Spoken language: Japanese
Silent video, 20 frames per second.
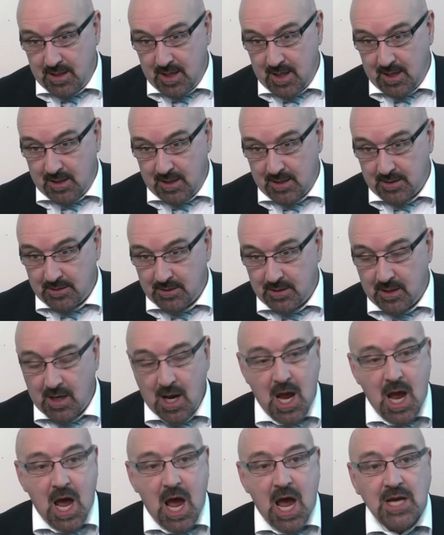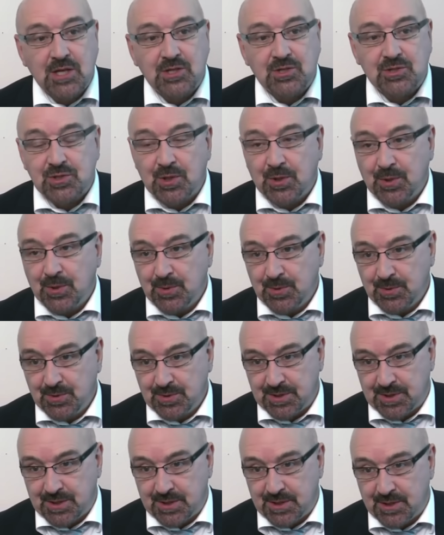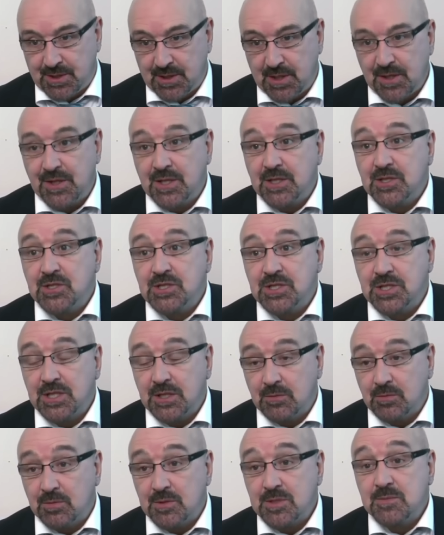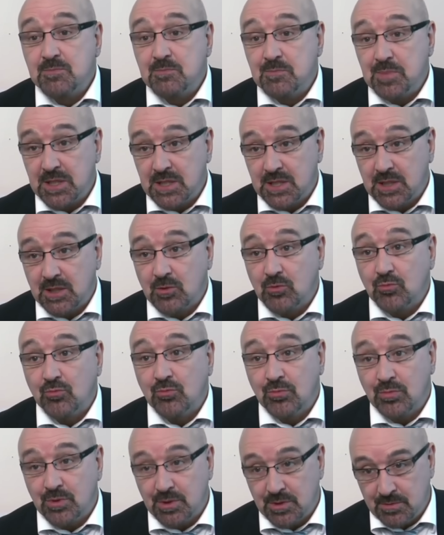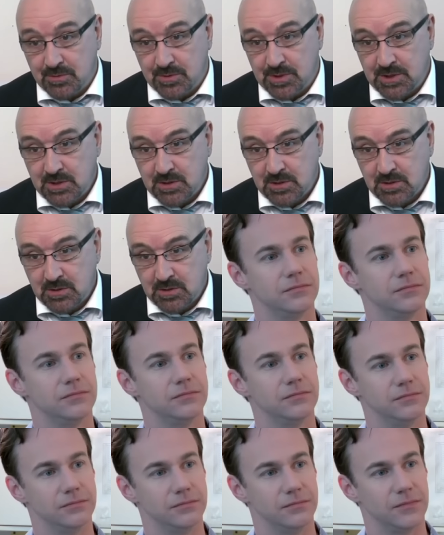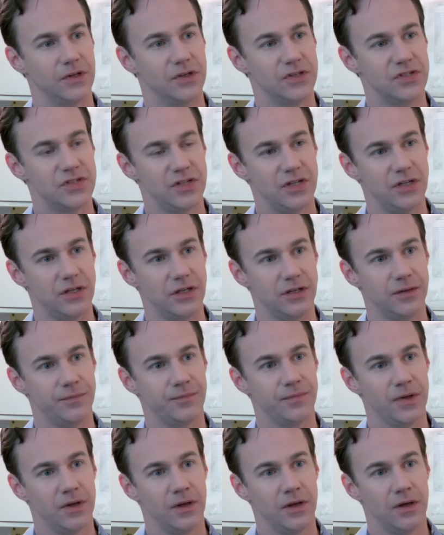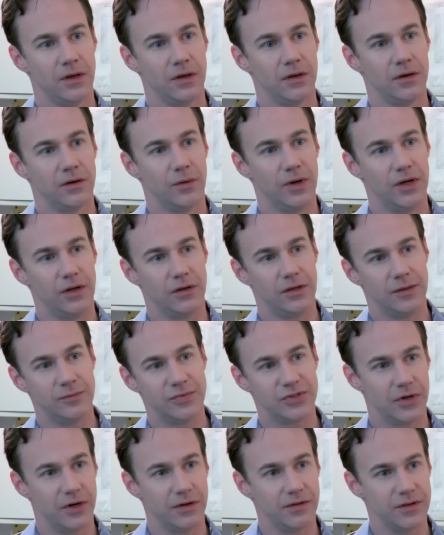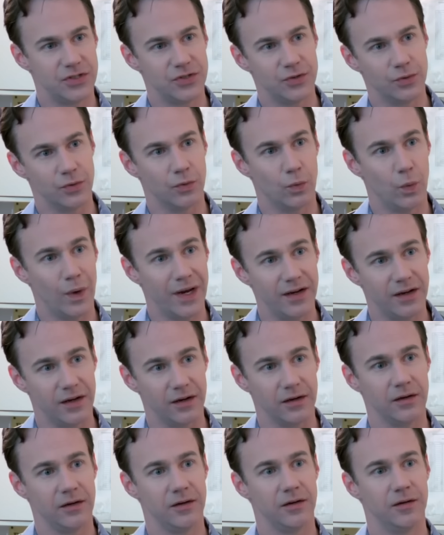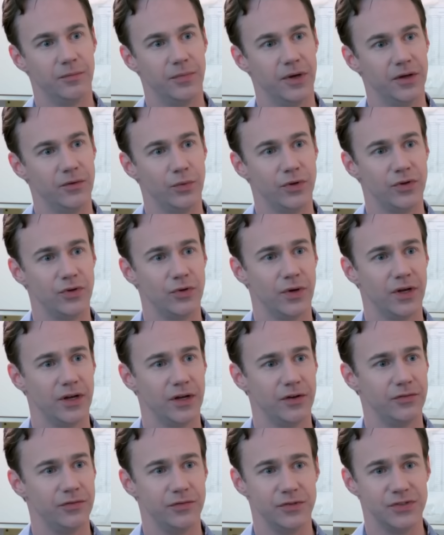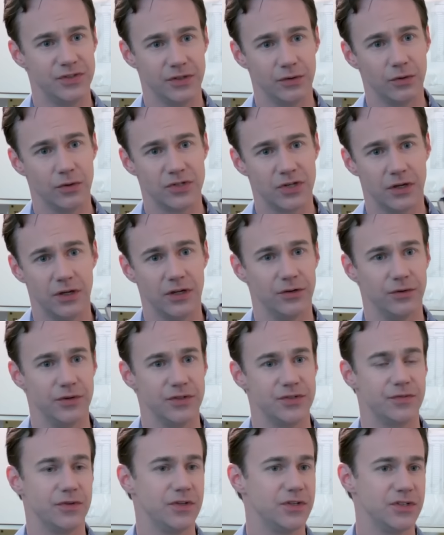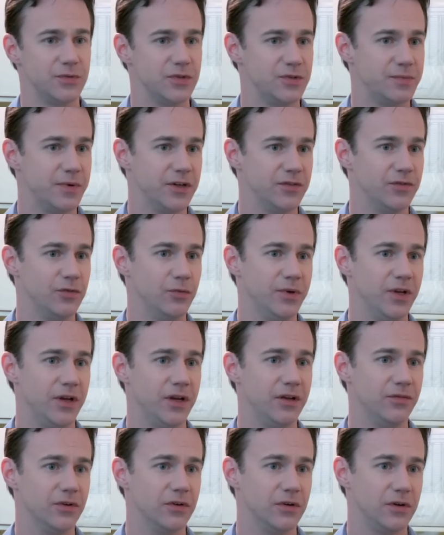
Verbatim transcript: ジャンパンもう終わりだ。ヒロアカが終わり、ジェルスが終わる。暗黒期ん。ああ、鬼滅とネバラン配給、チェーンソーマンが終わった時も同じこと言ってた。暗黒期多くね。